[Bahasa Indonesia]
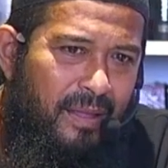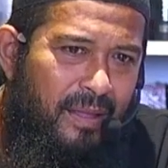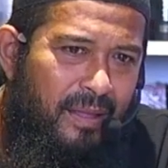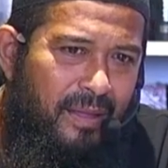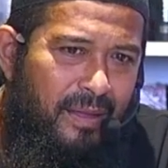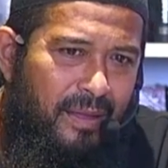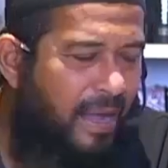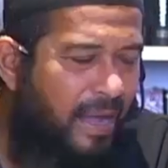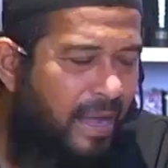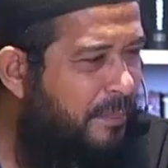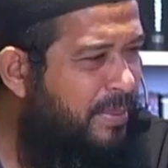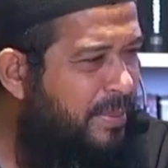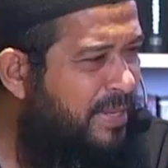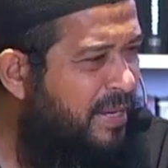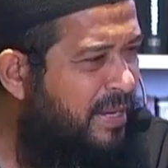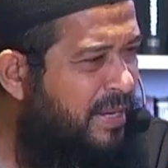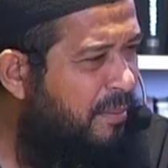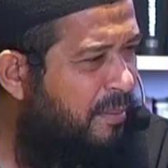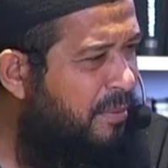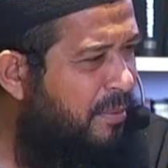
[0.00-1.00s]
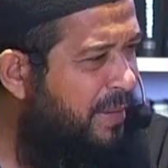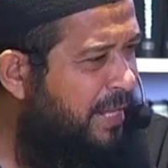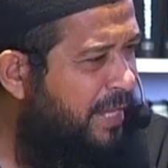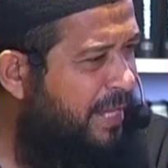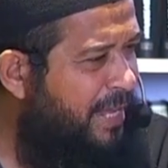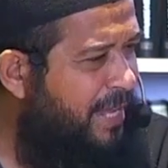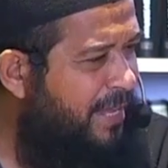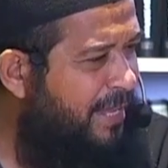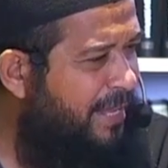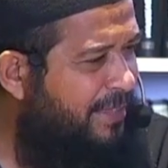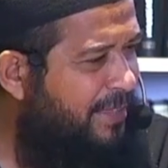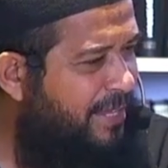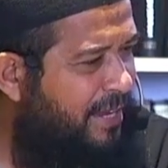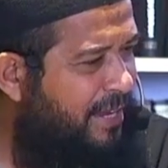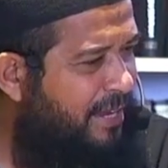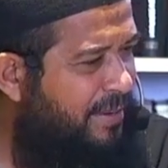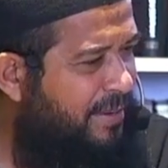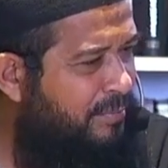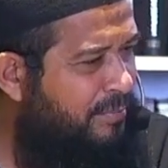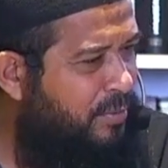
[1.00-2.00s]
Ya nggak nggak memiliki hati
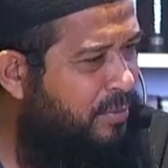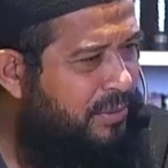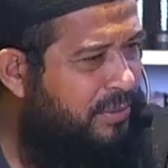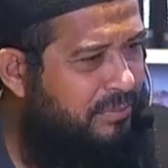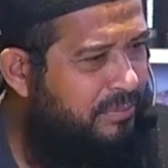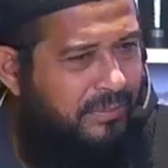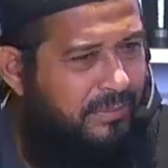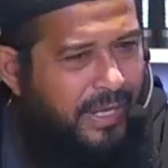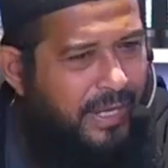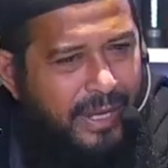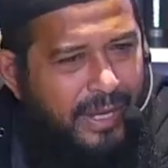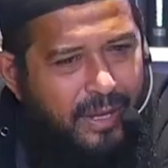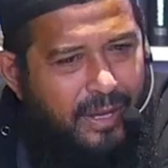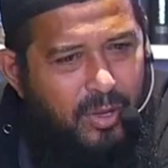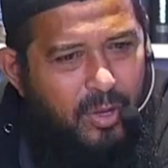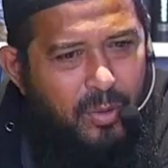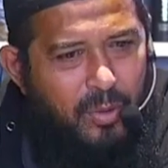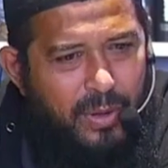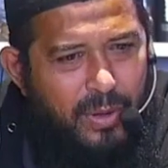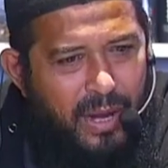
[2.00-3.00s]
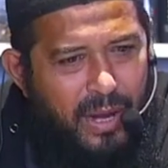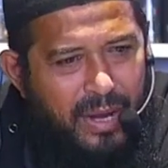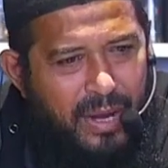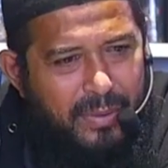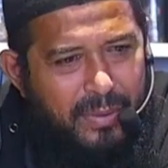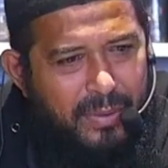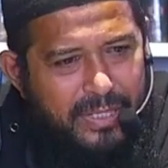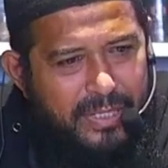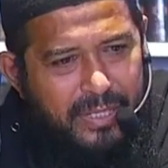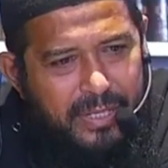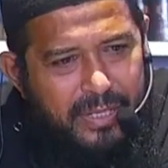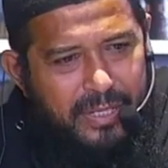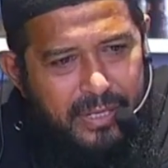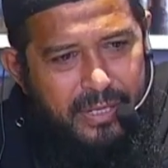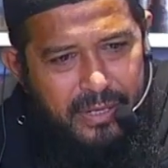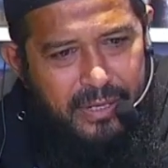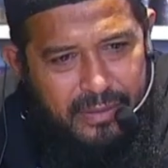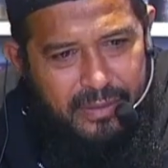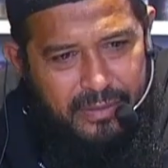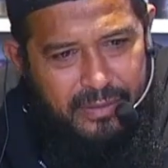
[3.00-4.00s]
yang lembut, ego beragama
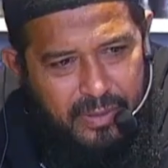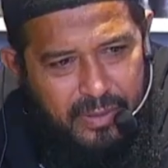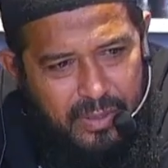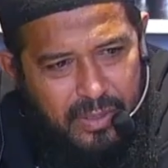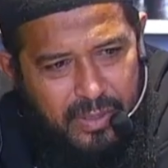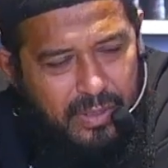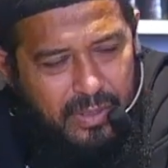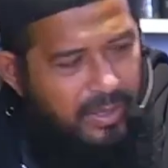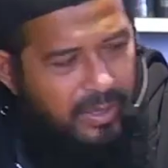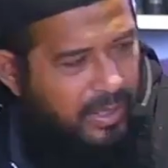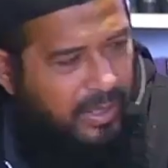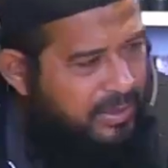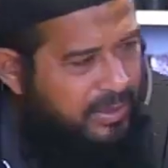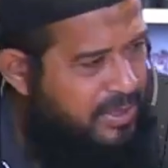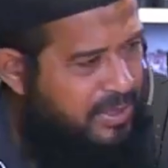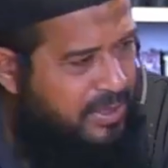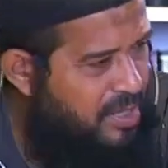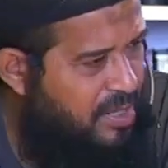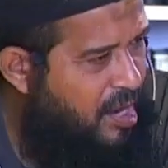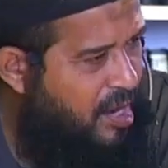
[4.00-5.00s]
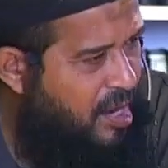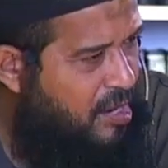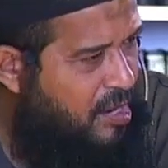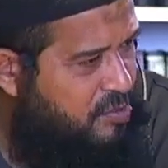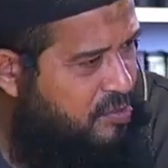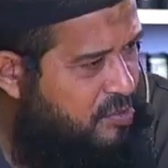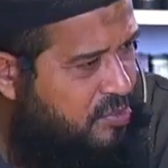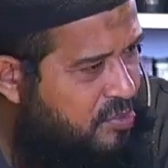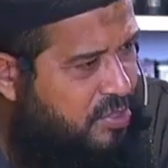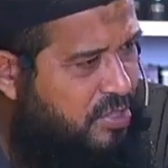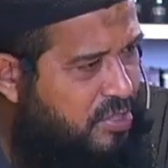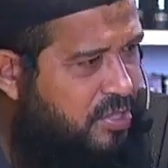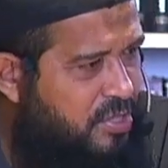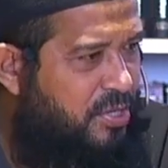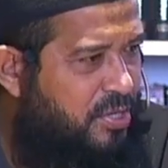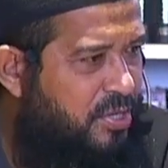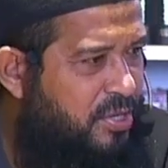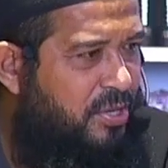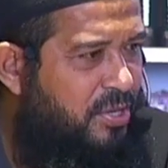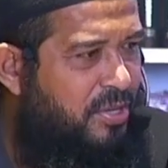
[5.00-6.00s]
sendiri katanya ngaji,
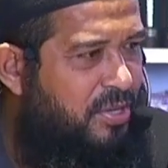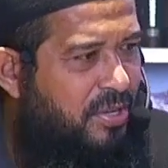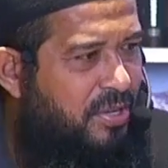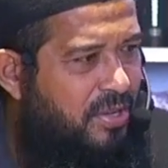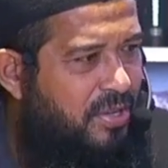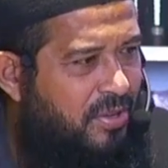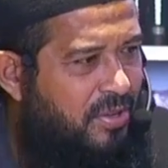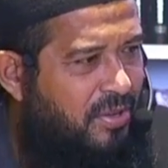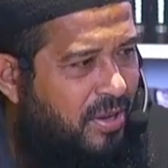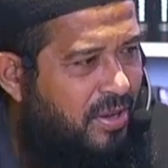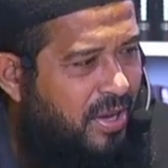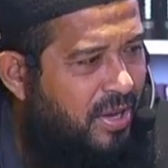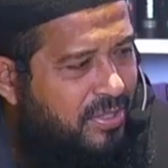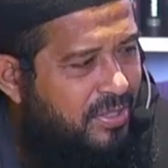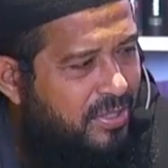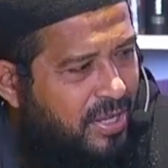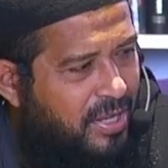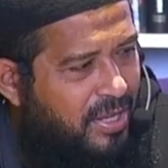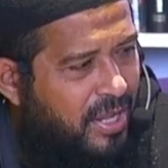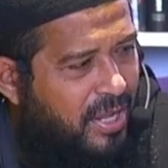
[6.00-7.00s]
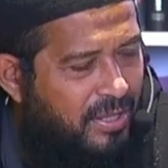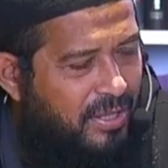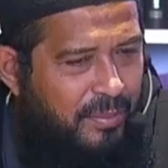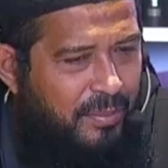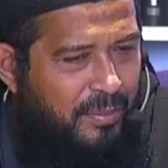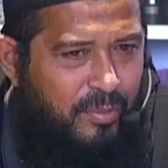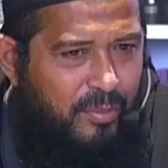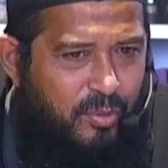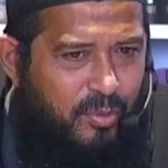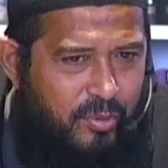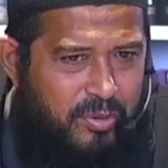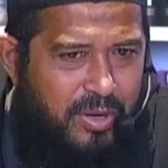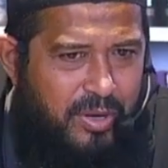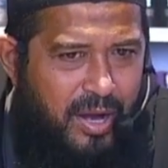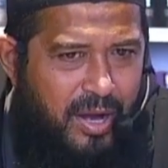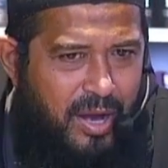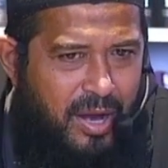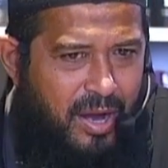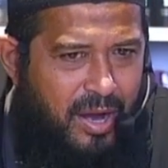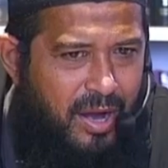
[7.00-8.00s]
ya, katanya hatam
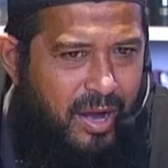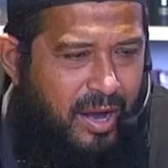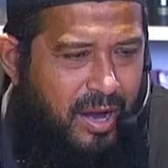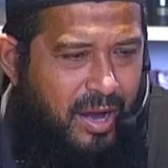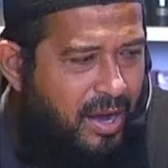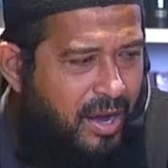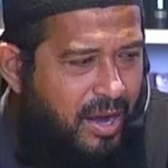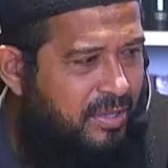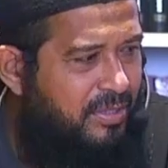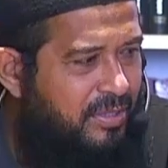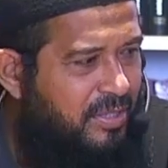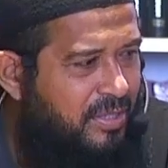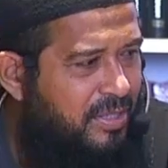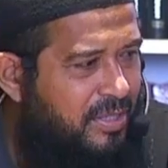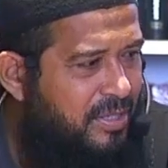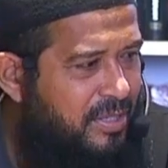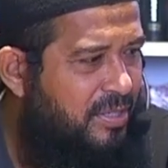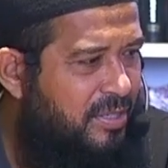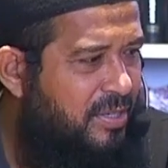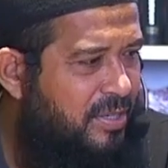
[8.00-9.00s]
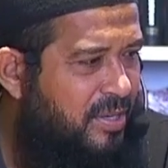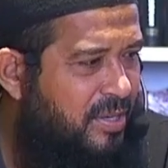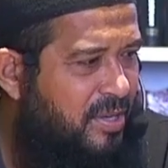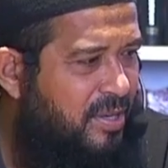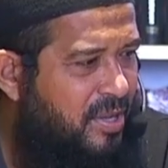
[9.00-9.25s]
Quran, iya.